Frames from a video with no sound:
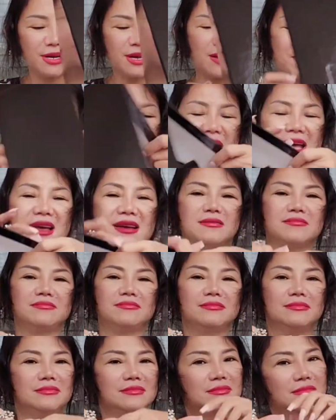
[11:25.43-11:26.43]
đó các bạn
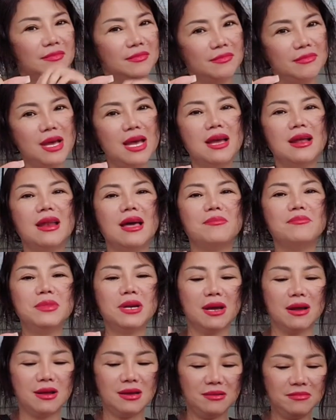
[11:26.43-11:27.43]
mê lắm
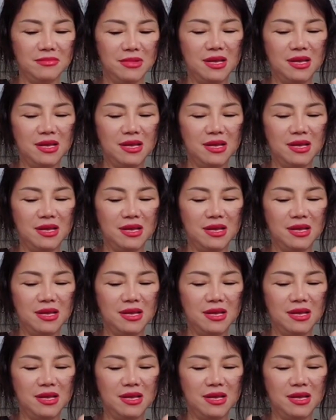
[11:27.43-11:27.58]
đó